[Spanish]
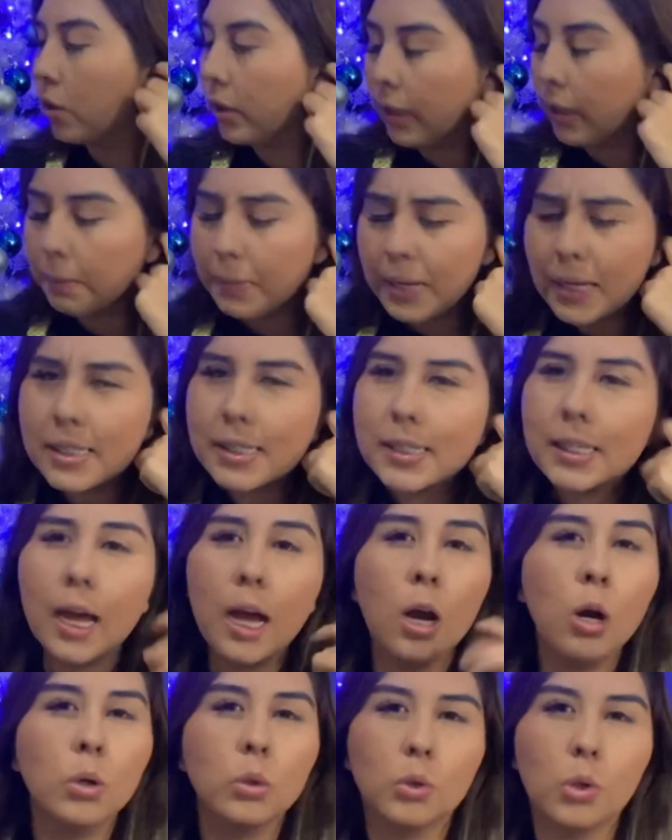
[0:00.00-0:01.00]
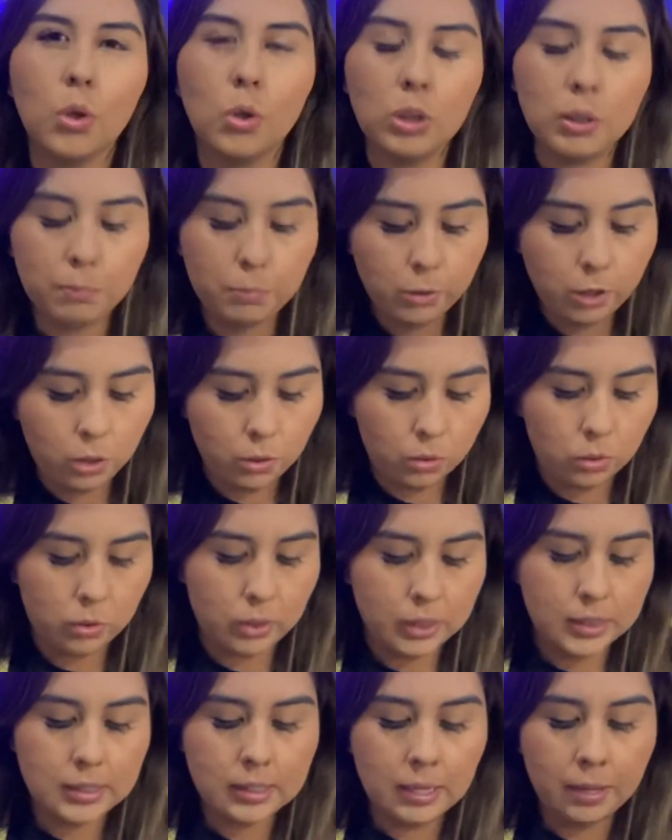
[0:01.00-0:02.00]
de cabeza o todo tipo de
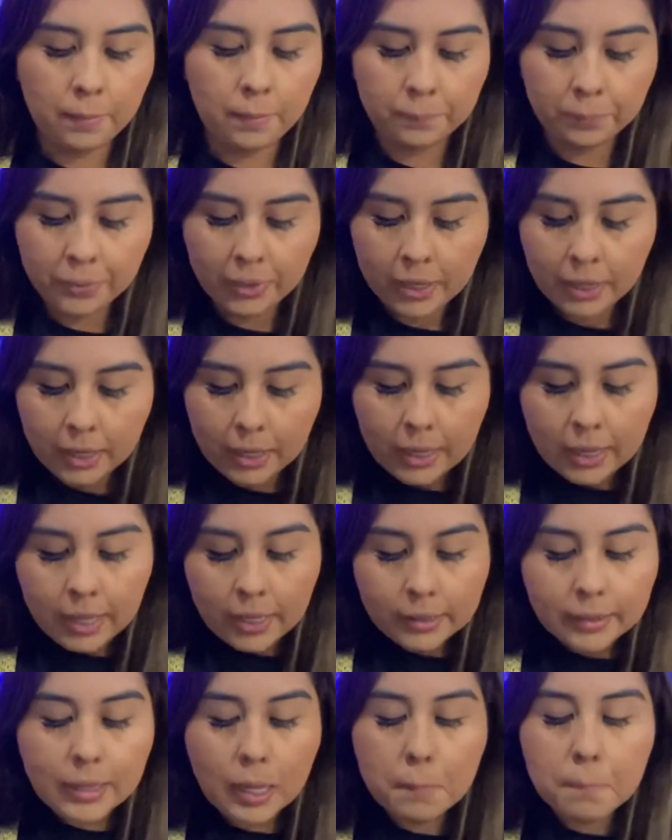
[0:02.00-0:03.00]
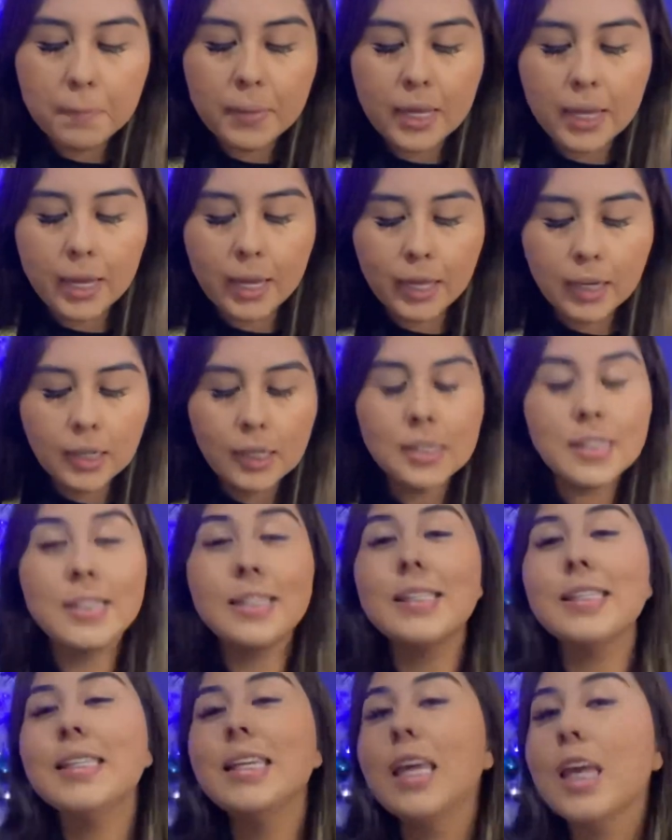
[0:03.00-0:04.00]
dolores. También,
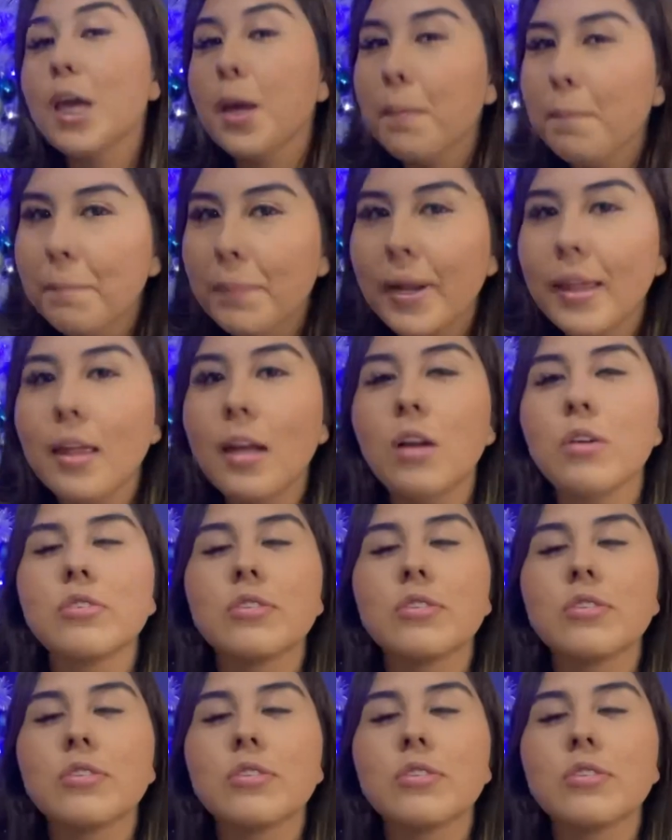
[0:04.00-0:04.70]
siempre de lo